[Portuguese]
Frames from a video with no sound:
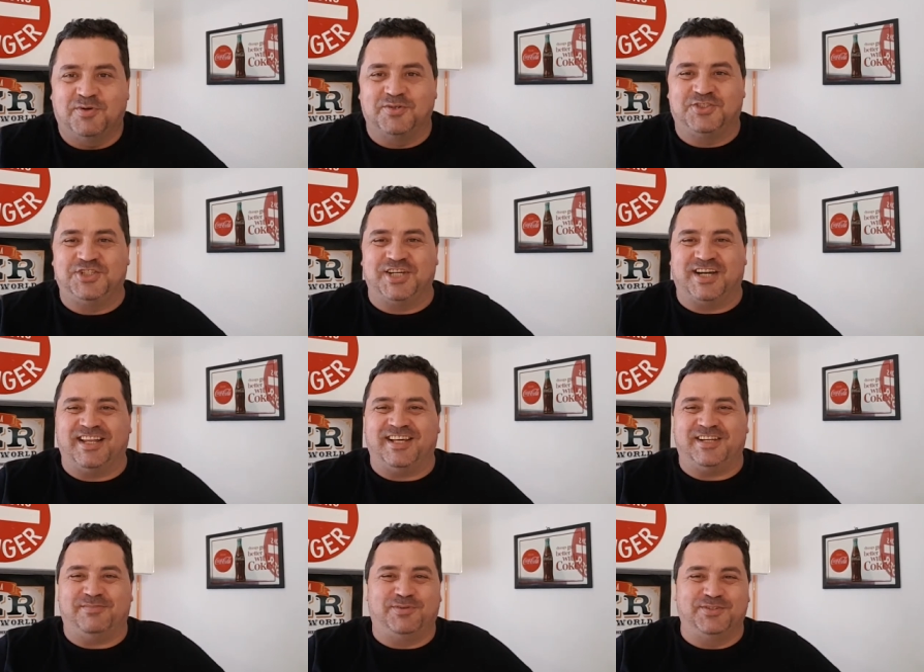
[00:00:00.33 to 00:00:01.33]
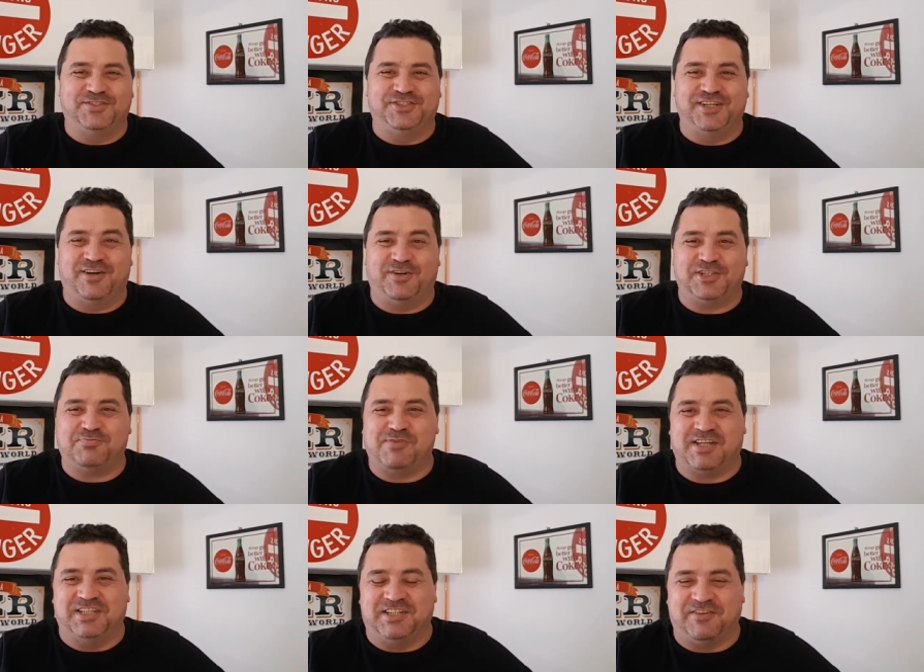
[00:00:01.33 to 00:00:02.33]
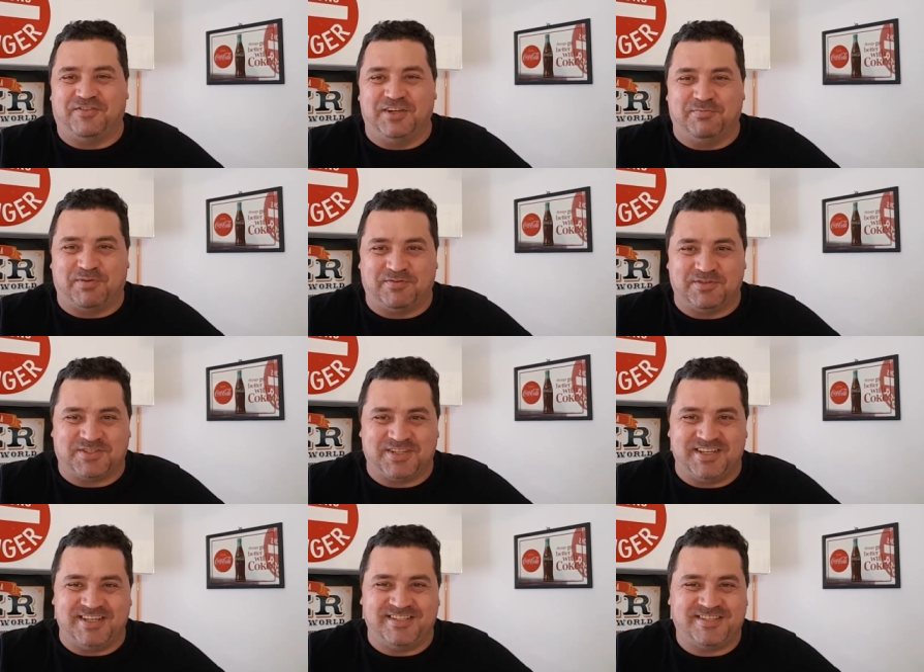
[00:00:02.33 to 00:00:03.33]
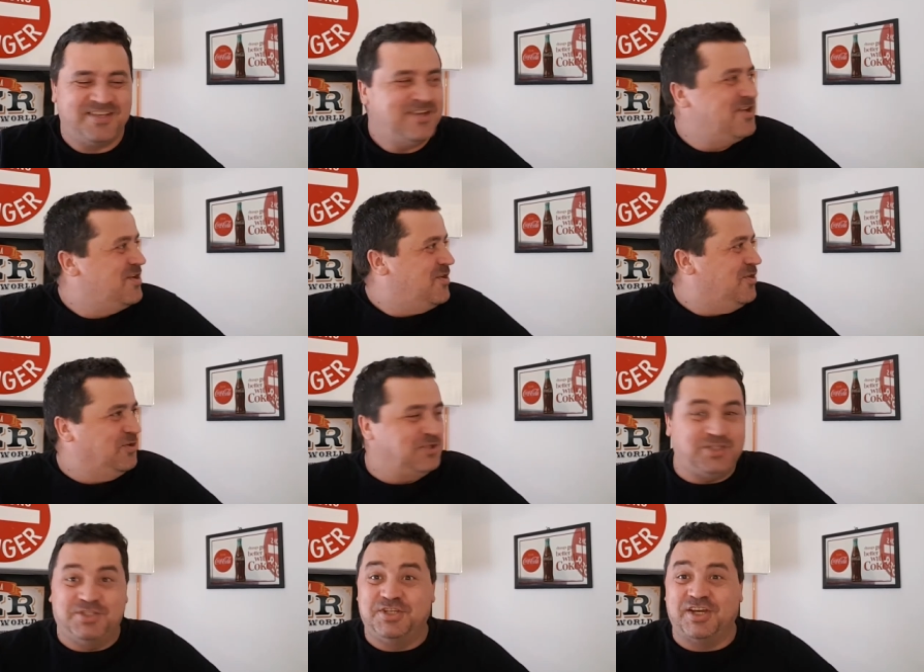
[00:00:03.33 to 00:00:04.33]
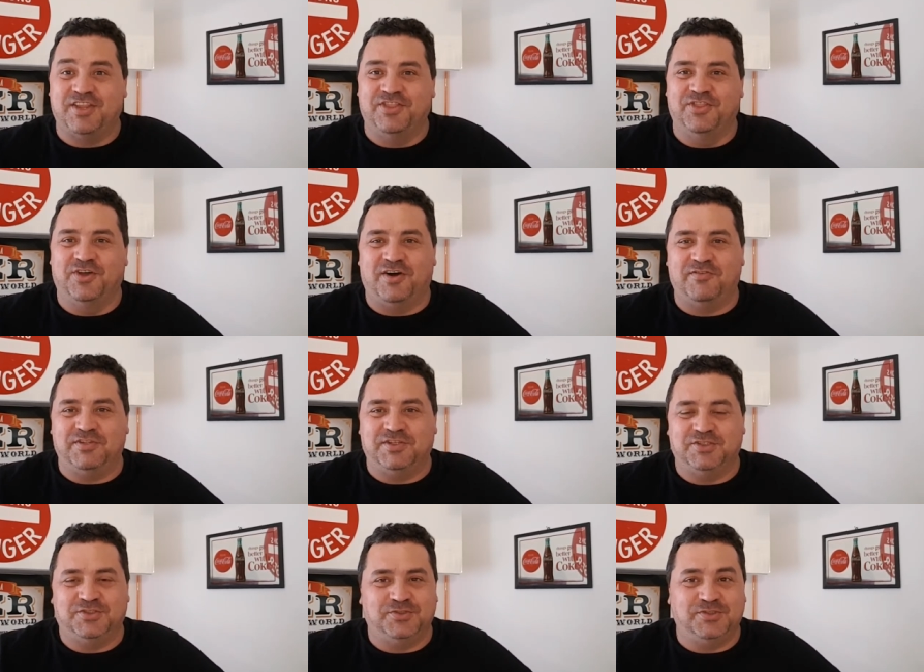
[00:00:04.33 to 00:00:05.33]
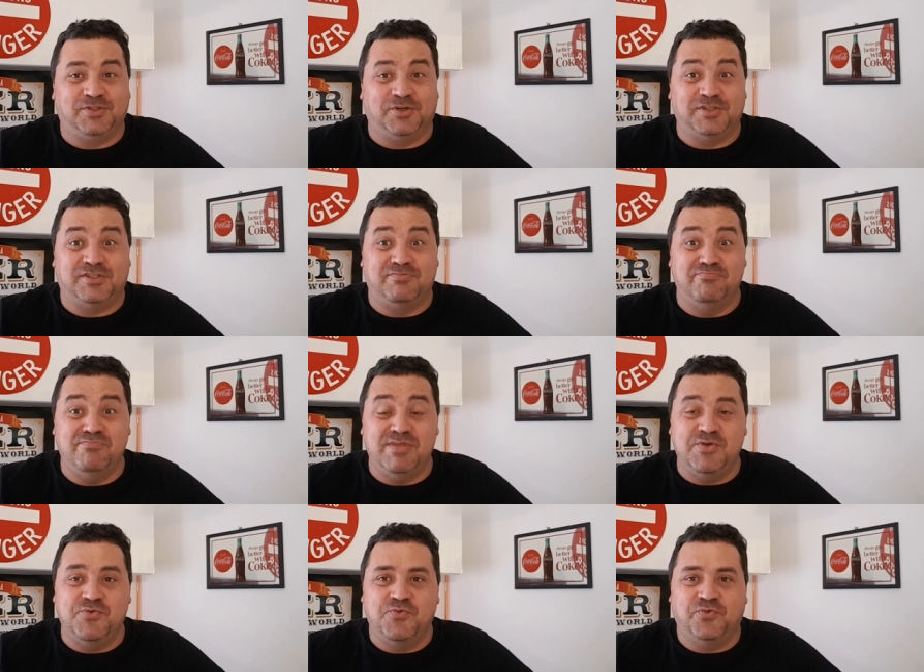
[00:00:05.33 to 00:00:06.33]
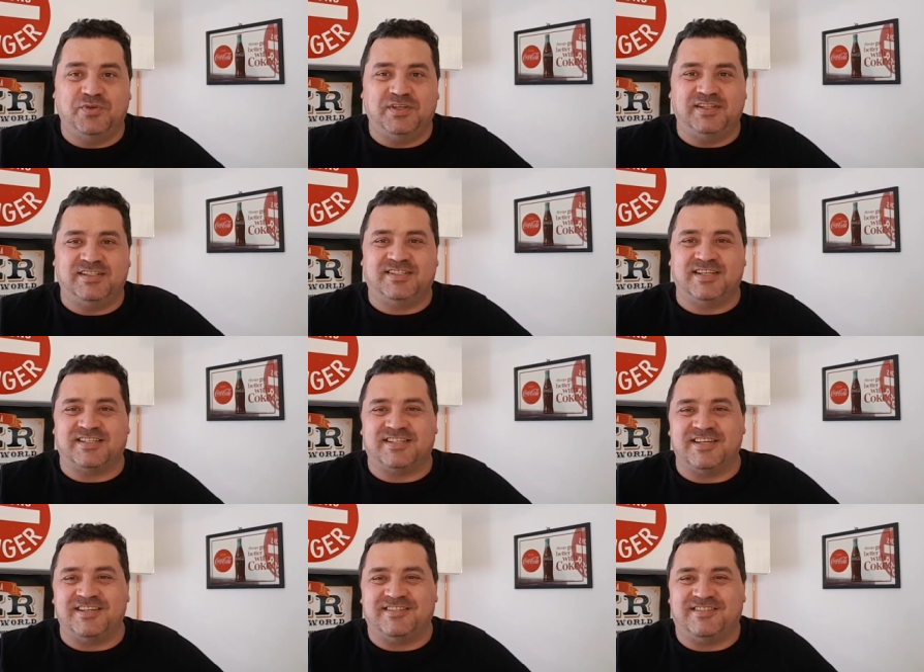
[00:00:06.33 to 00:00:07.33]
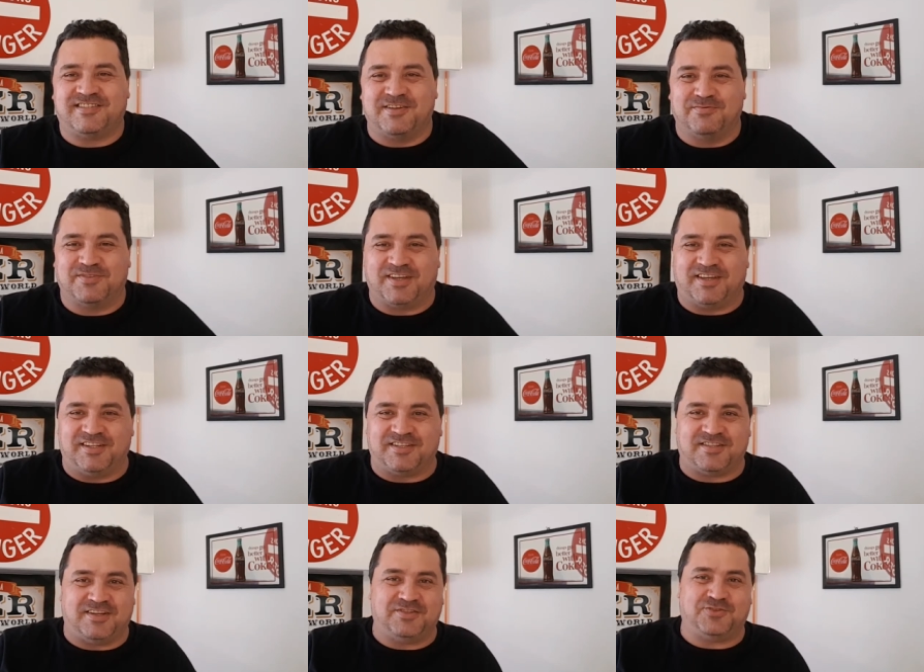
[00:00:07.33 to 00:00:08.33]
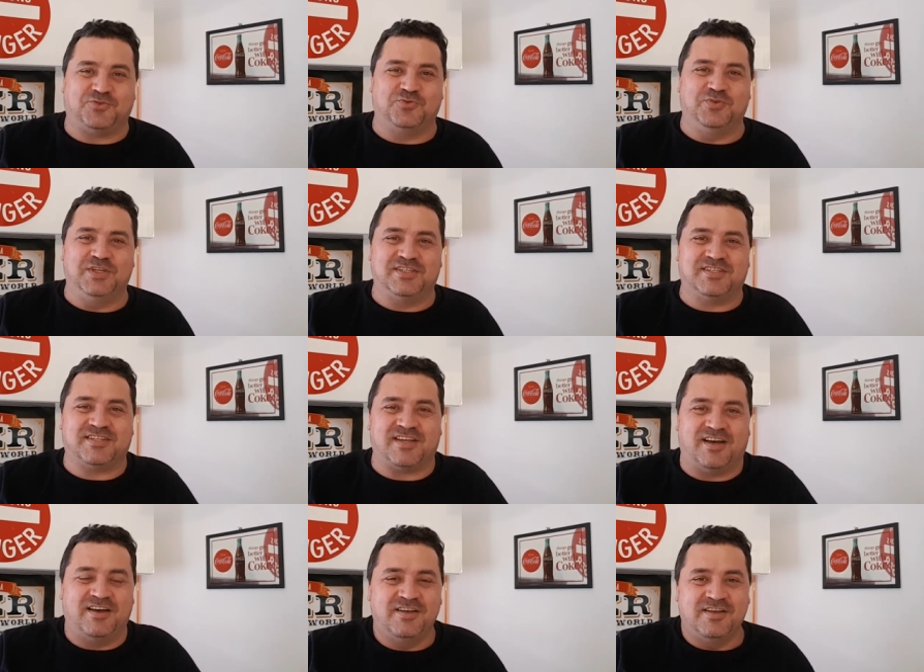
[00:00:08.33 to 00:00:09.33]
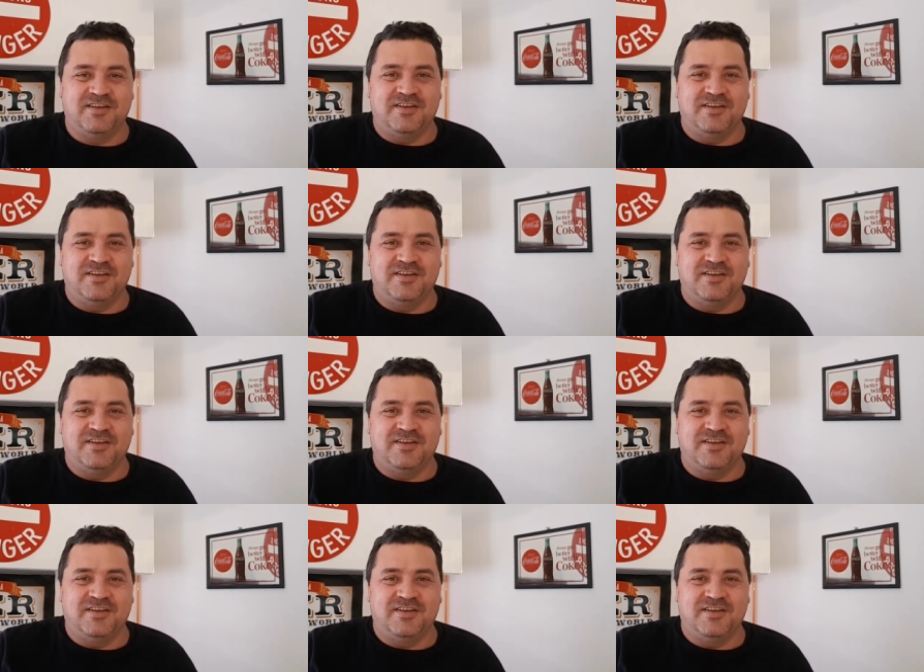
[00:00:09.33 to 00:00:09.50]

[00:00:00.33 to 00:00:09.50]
Bom dia, galera. Bom dia. Ótima quinta-feira para vocês. Hoje, dia 9 de junho de 2016. Estamos aqui na cidade de Suíça.